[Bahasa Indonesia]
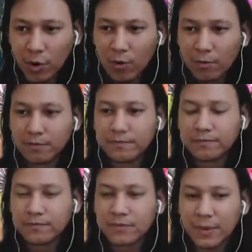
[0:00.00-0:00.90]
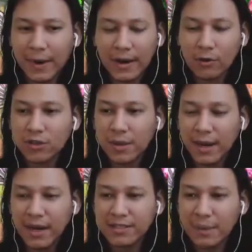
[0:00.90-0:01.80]
boom tiap ada
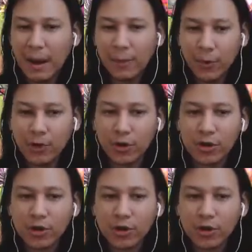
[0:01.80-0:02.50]
ultimate siapapun